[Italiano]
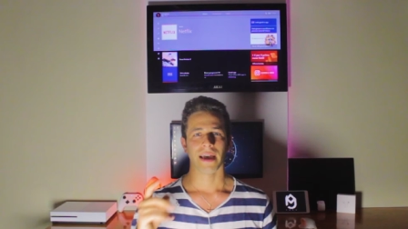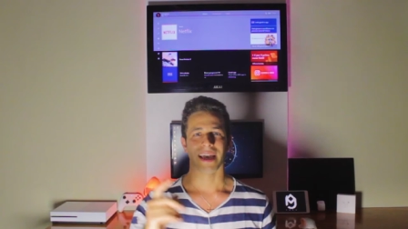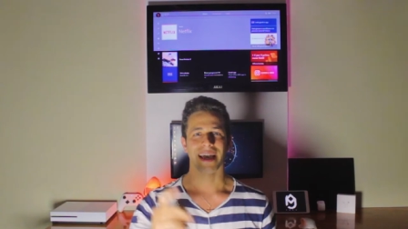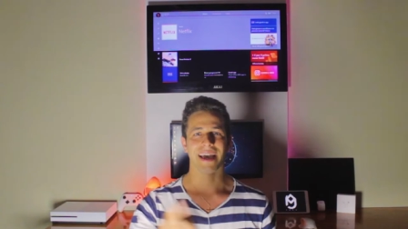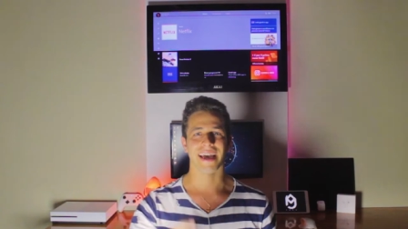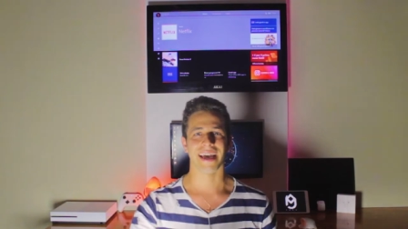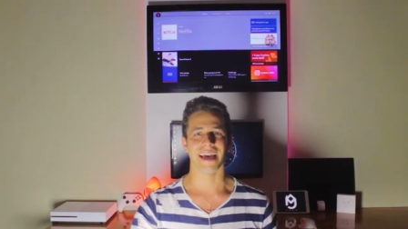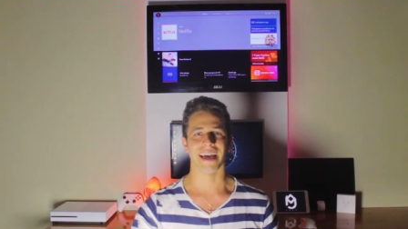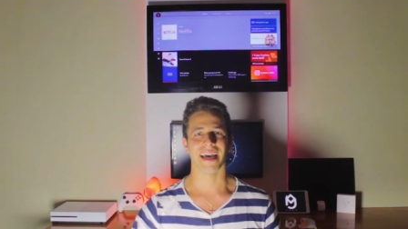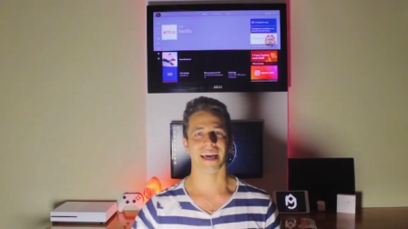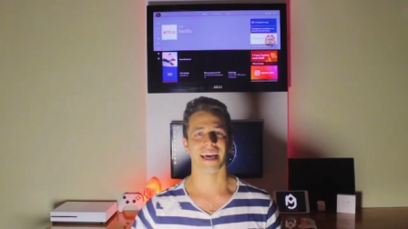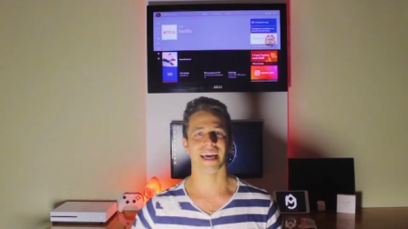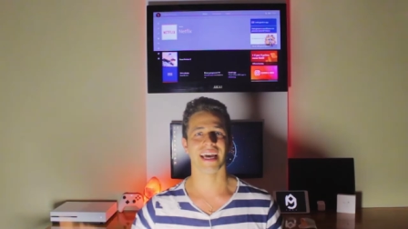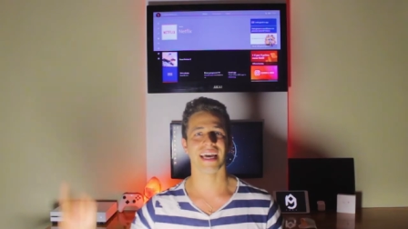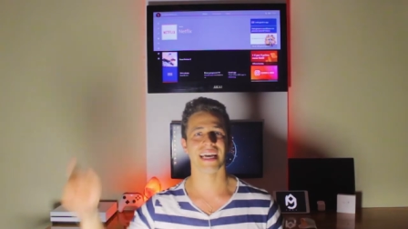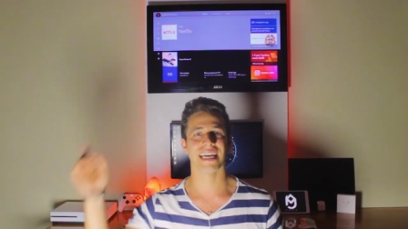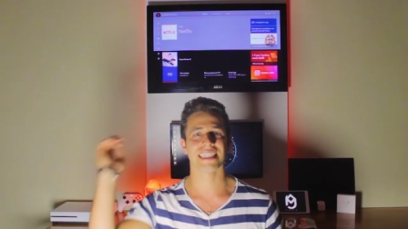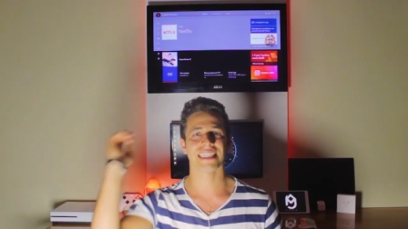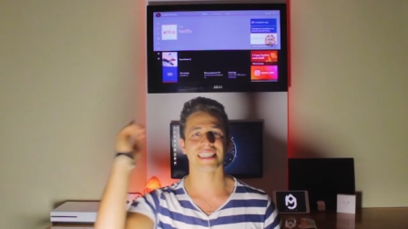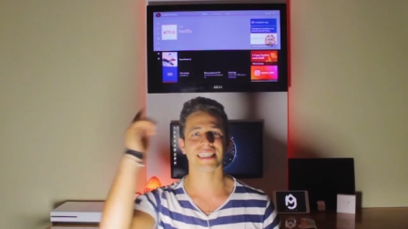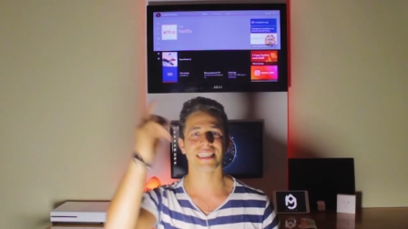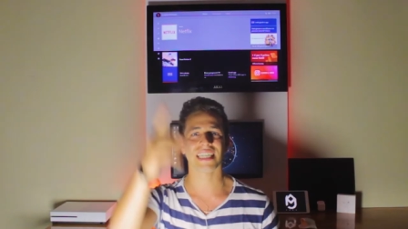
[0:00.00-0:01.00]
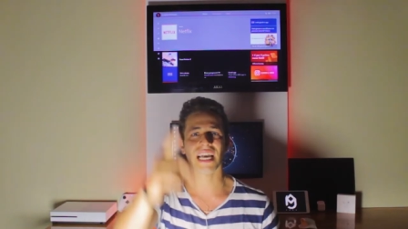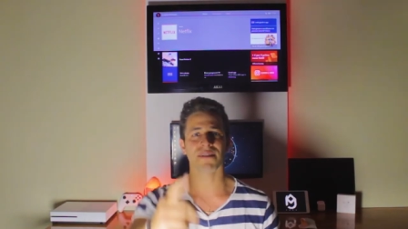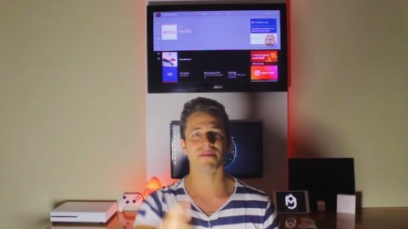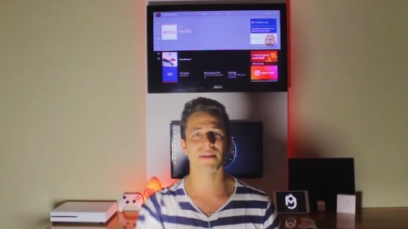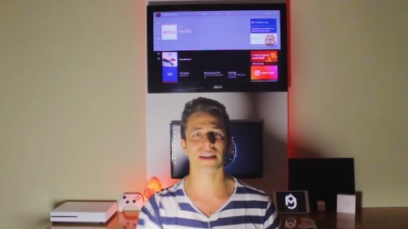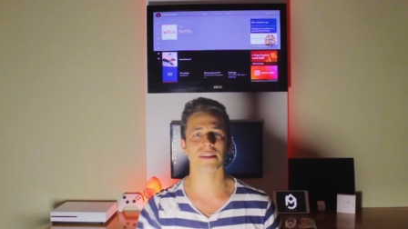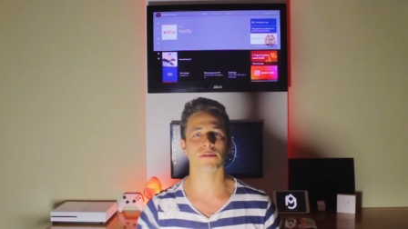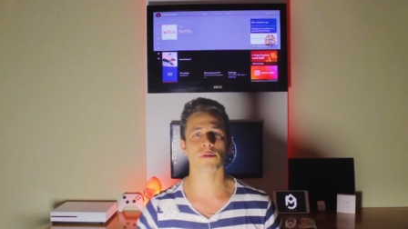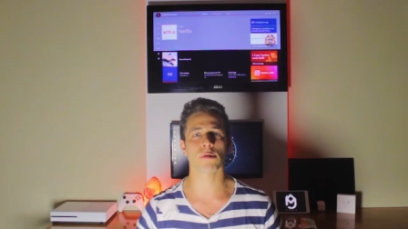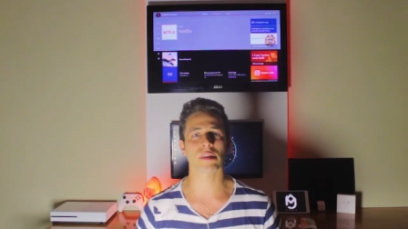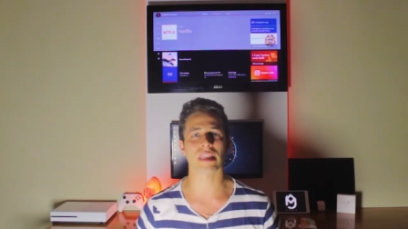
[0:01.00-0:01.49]
E
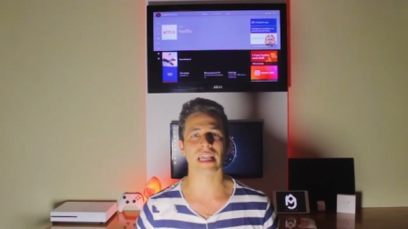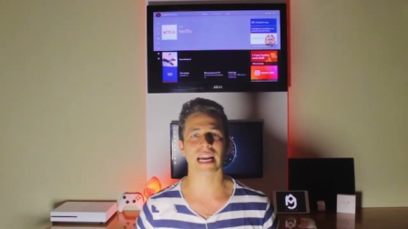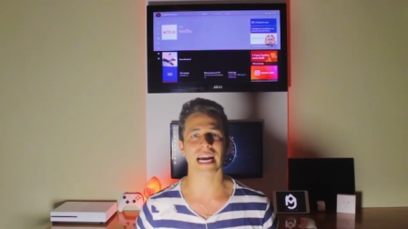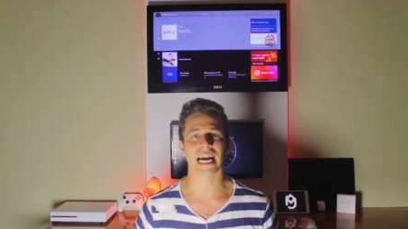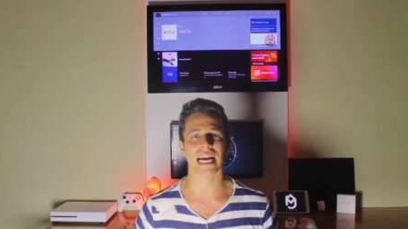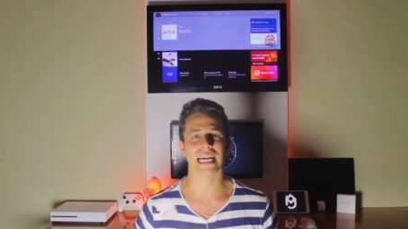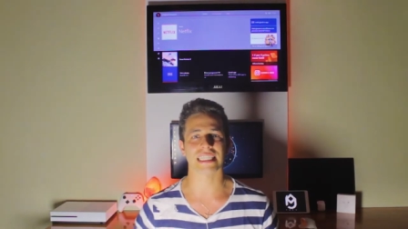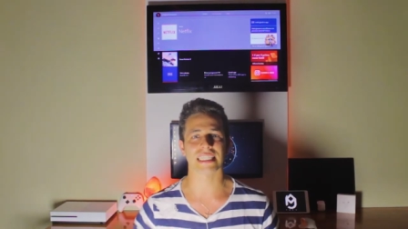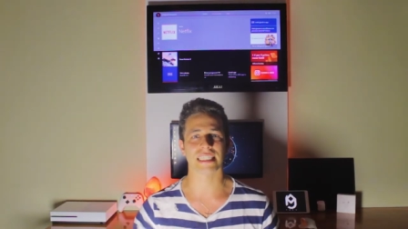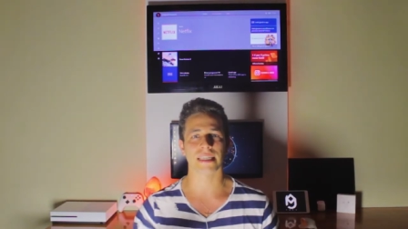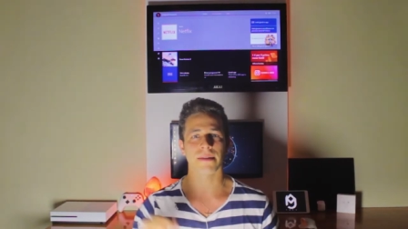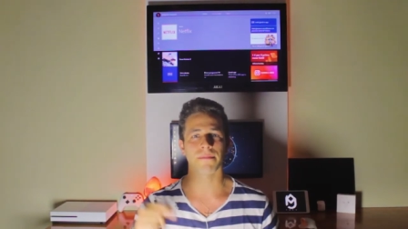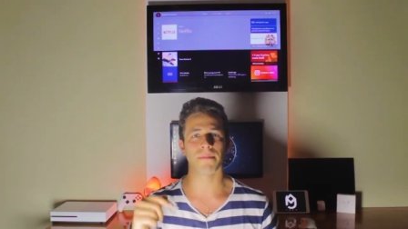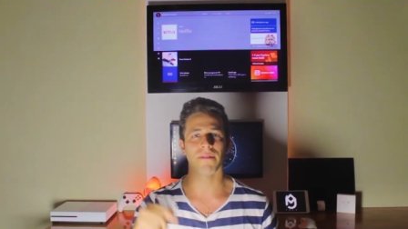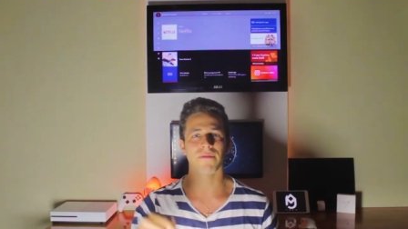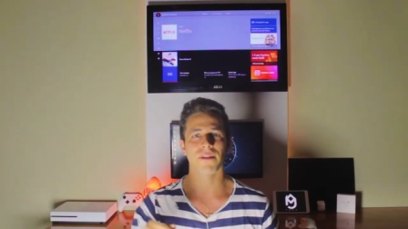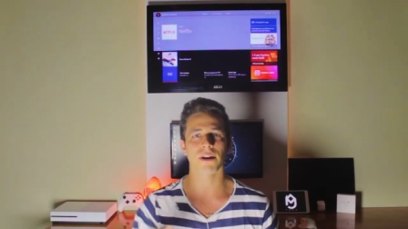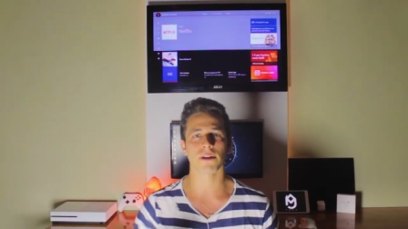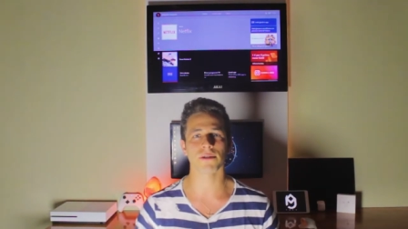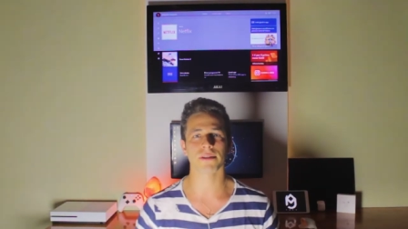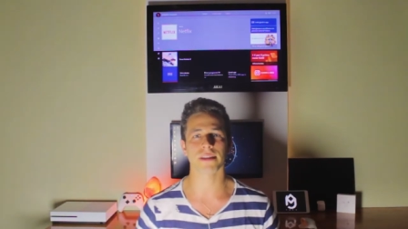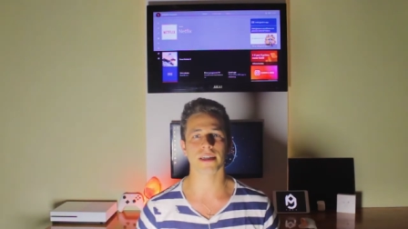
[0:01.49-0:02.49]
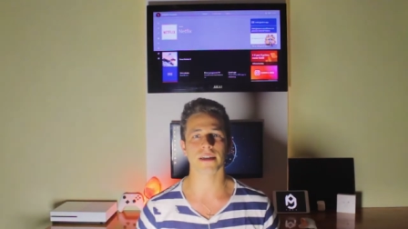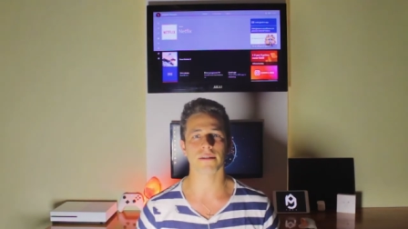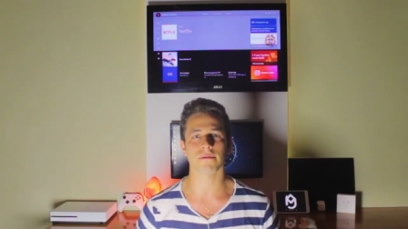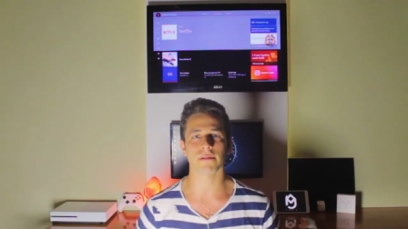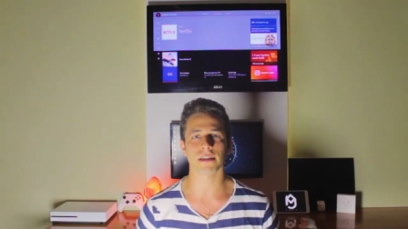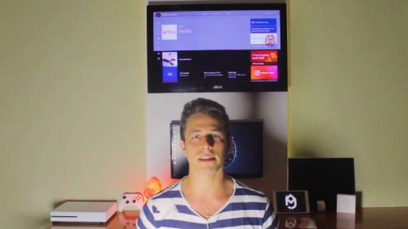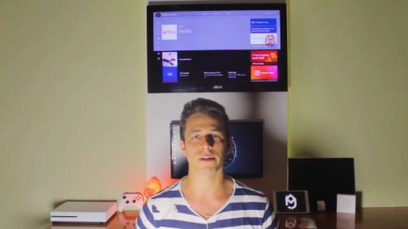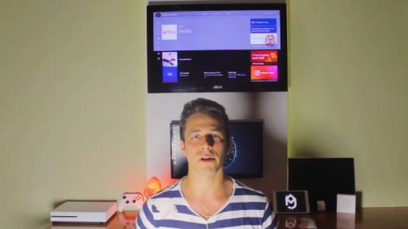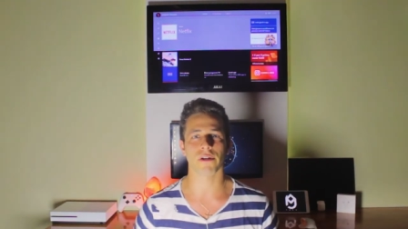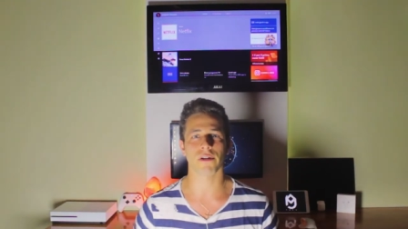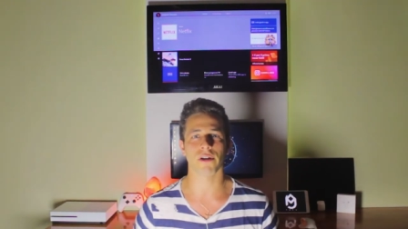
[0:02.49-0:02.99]
salve a tutti ragazzi, benvenuti in
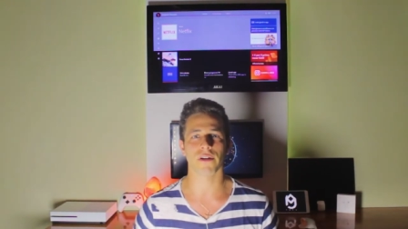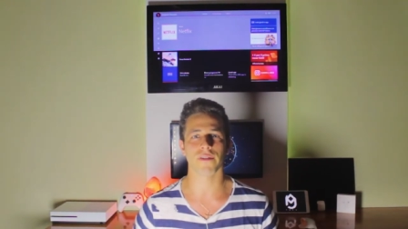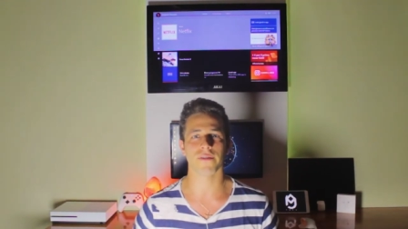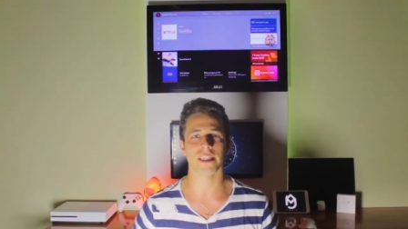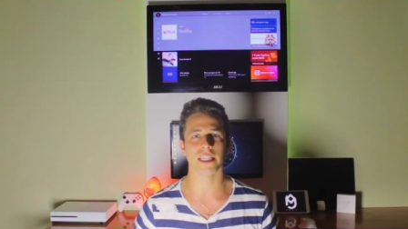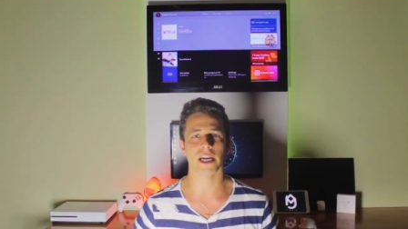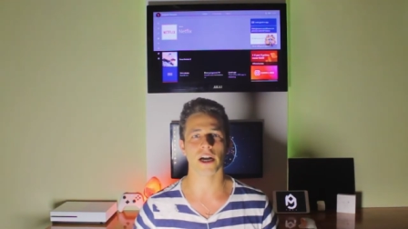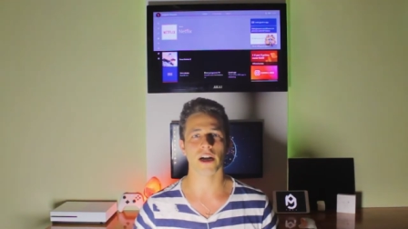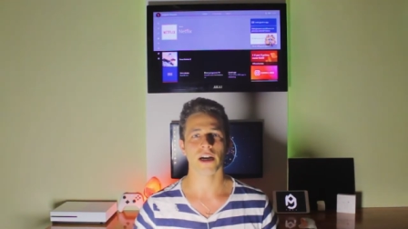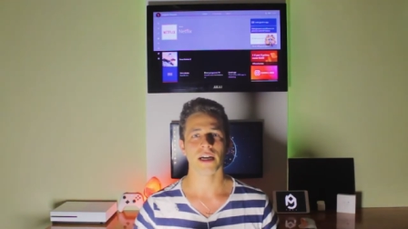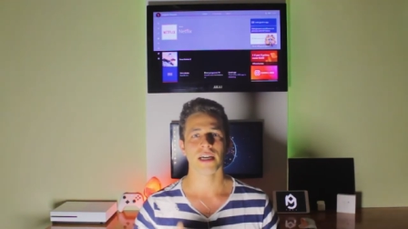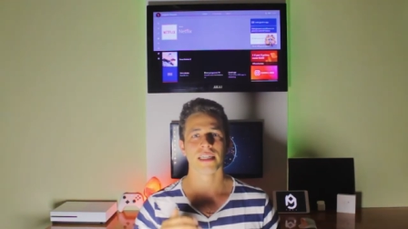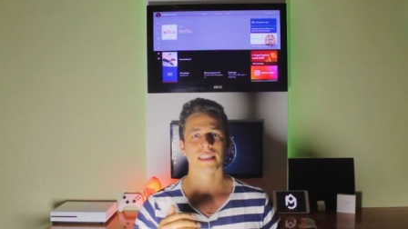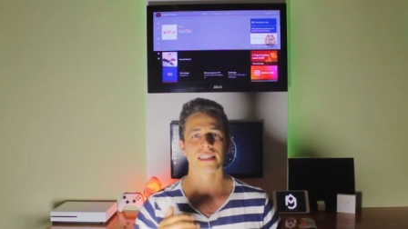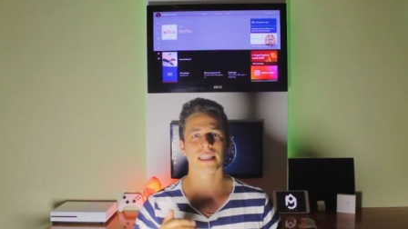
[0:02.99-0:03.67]
questo nuovo video.